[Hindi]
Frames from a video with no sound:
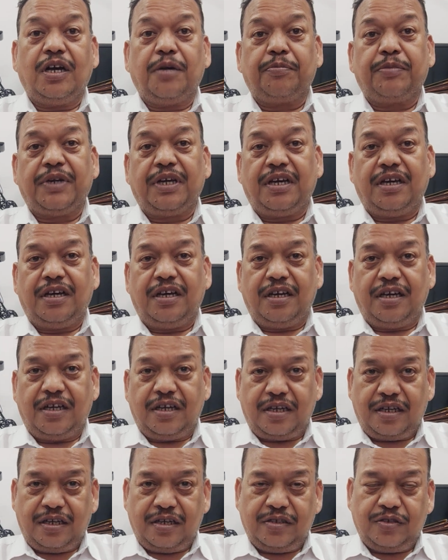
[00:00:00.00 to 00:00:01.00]
अपना
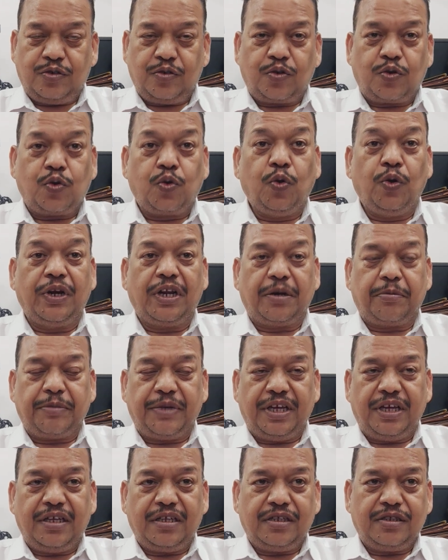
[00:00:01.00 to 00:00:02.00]
कूलर
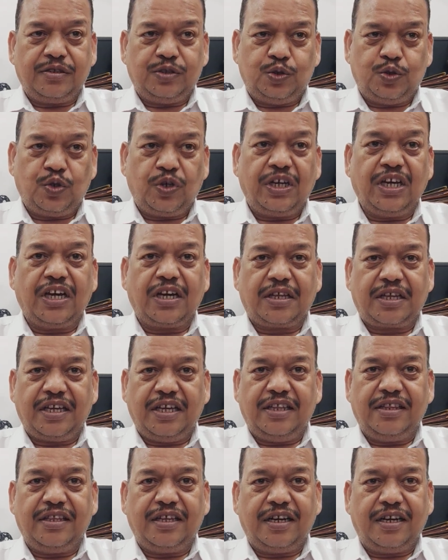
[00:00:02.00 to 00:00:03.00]
में जो घर
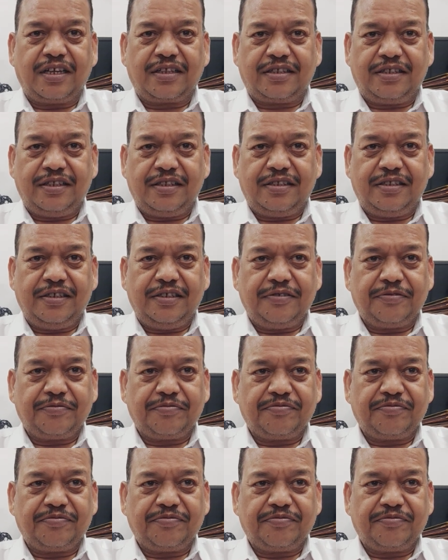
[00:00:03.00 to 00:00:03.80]
के अंदर लगते थे